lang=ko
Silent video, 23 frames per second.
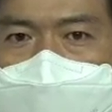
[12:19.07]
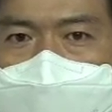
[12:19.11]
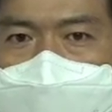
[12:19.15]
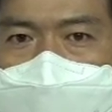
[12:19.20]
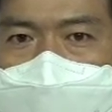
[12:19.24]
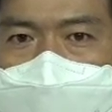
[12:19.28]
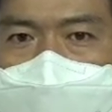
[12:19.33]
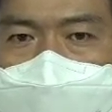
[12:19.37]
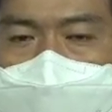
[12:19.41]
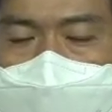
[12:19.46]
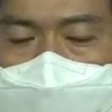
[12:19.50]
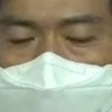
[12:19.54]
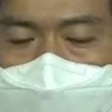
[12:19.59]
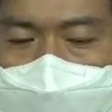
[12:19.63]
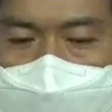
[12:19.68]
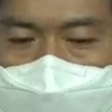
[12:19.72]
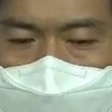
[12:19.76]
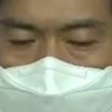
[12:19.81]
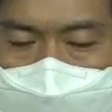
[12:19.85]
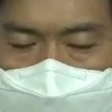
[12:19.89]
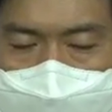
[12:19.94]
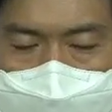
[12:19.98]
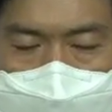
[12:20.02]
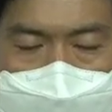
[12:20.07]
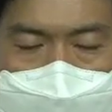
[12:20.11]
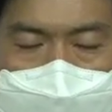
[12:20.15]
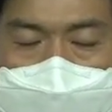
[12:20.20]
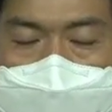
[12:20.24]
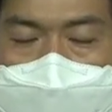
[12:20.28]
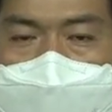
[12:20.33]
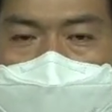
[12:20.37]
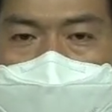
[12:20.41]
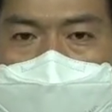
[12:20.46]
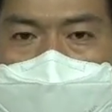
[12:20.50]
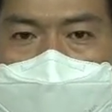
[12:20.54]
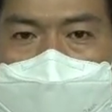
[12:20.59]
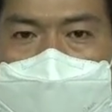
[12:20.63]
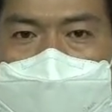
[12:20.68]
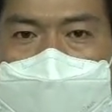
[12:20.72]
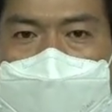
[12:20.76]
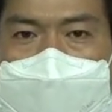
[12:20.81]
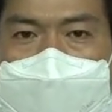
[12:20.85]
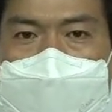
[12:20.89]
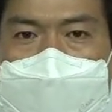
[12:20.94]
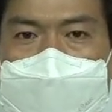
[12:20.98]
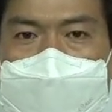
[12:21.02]
그때를 놓치게 되면
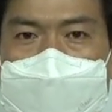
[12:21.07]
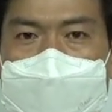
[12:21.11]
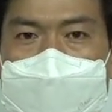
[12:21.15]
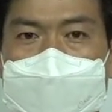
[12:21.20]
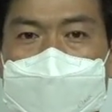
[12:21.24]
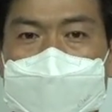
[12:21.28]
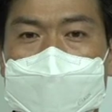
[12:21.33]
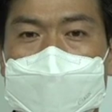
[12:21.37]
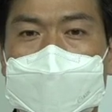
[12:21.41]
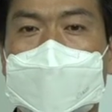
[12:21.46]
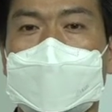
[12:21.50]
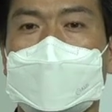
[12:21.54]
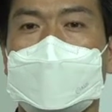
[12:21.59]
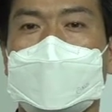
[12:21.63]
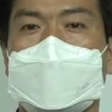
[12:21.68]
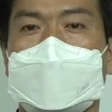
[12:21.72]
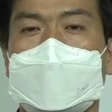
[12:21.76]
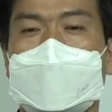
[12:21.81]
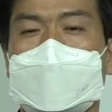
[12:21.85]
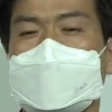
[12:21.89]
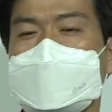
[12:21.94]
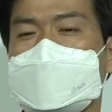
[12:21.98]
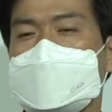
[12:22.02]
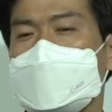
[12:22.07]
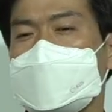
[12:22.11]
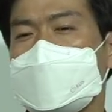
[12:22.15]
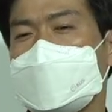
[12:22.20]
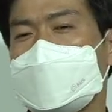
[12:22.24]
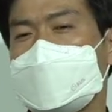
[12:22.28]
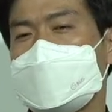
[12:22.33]
또 엄청난